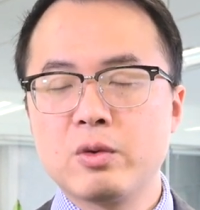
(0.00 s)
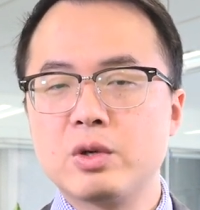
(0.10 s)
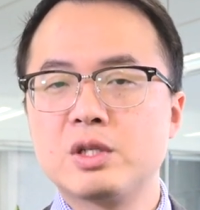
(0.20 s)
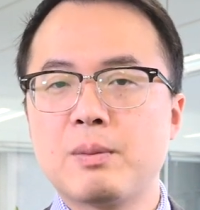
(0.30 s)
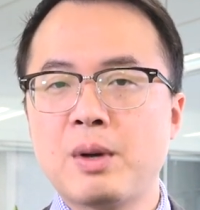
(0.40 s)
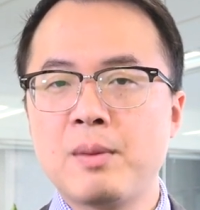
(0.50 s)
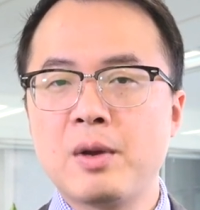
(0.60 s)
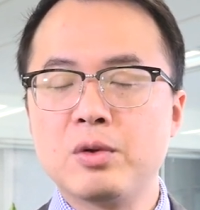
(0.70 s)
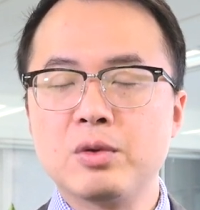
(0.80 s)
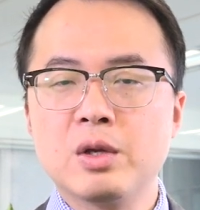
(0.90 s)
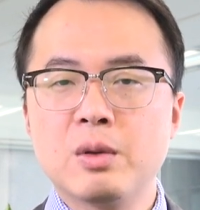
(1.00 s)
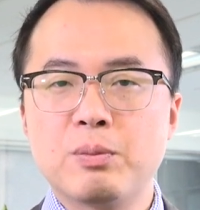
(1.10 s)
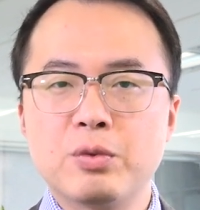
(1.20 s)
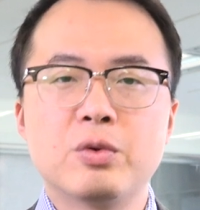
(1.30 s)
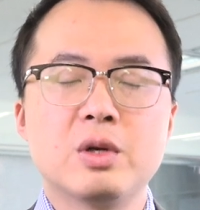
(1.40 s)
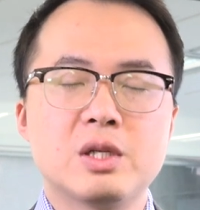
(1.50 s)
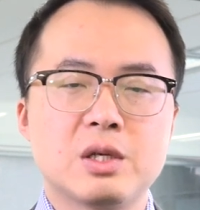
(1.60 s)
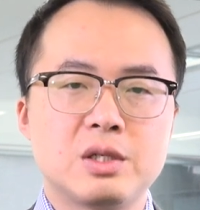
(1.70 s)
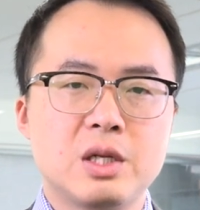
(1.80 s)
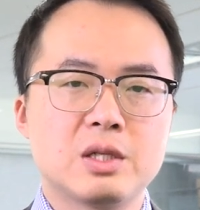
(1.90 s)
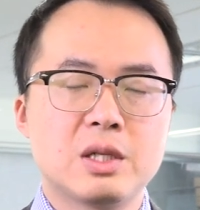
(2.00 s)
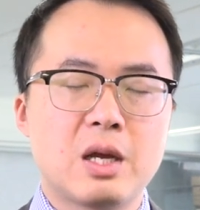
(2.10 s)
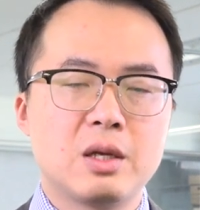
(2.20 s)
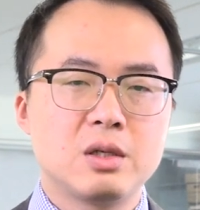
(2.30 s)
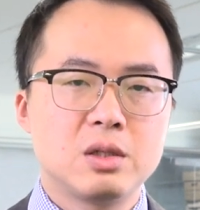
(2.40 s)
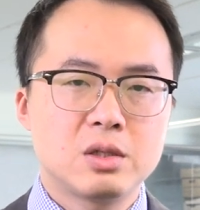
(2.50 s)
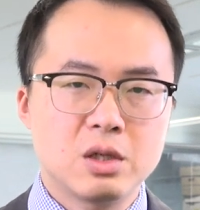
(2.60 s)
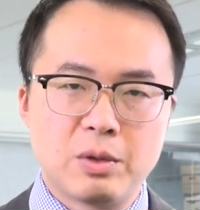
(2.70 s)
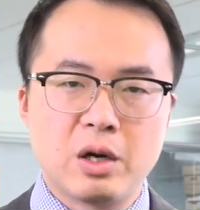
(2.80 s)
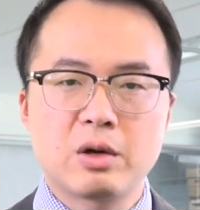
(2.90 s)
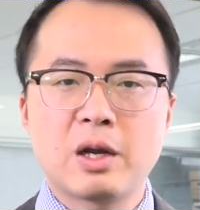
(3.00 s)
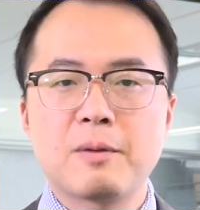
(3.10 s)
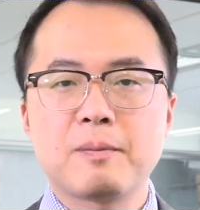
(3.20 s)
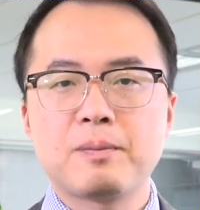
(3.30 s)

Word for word: 我想拍卖率不会像现在这么好看。